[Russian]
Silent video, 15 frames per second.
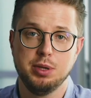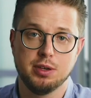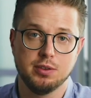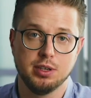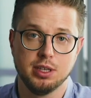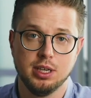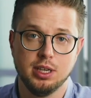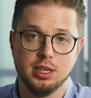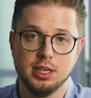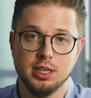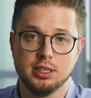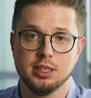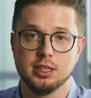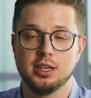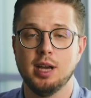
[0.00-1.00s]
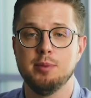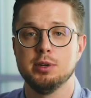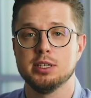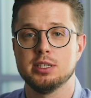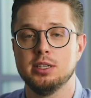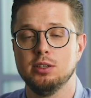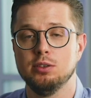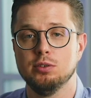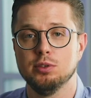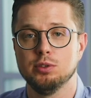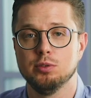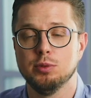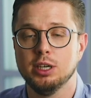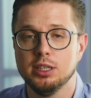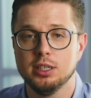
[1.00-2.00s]
Первый – это камера соляного
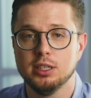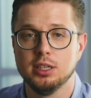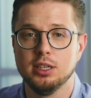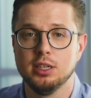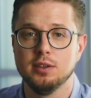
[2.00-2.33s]
тумана –